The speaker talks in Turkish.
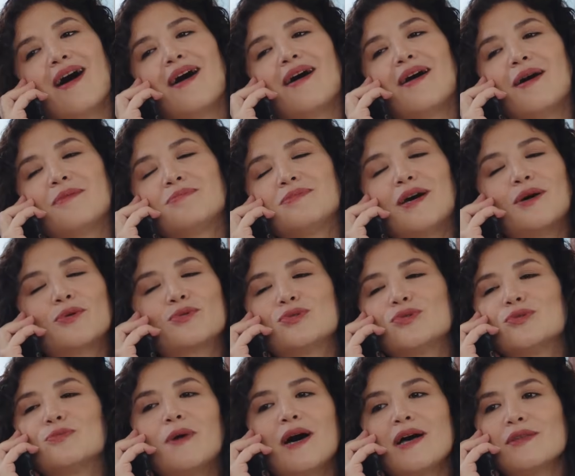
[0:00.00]
Ablam
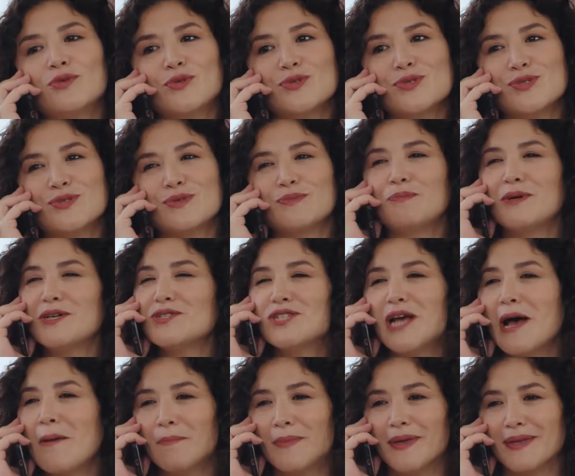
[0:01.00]
kurban olsun.
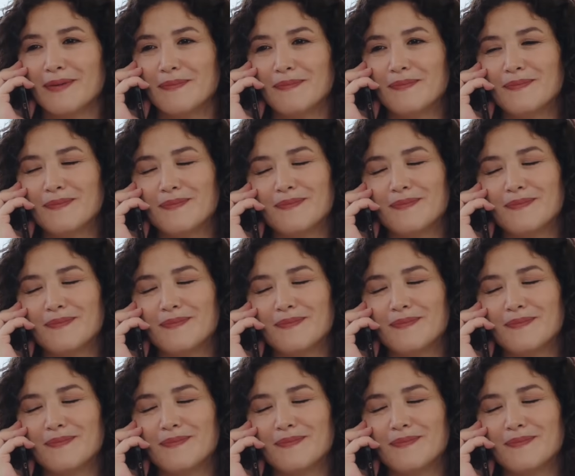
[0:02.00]
Paşam benim.